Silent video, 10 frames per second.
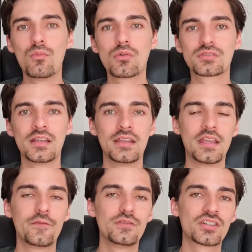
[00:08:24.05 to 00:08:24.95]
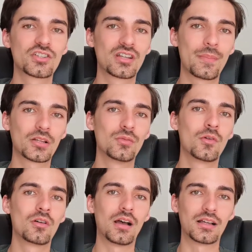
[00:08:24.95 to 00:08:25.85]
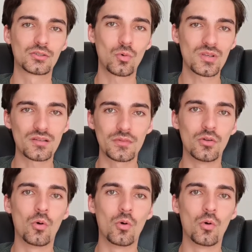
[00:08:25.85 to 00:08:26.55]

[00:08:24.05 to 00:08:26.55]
et que vous achetez un appartement à 300 000 euros,